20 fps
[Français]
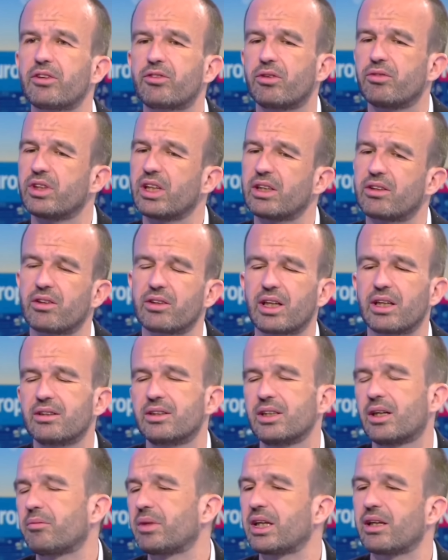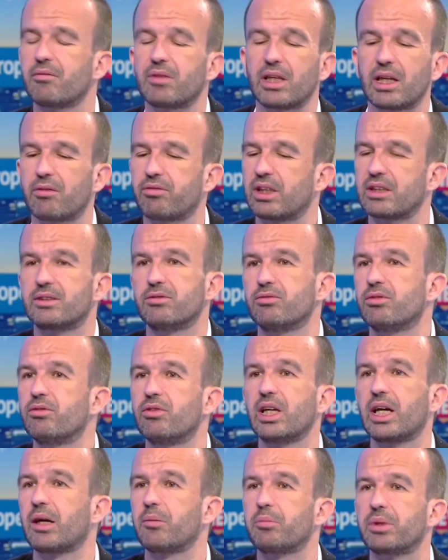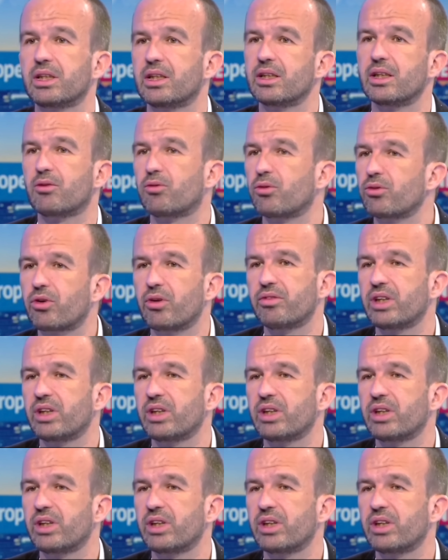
pas vrai ce que vous êtes en train de dire. Mais, enfin, si vous voulez répéter des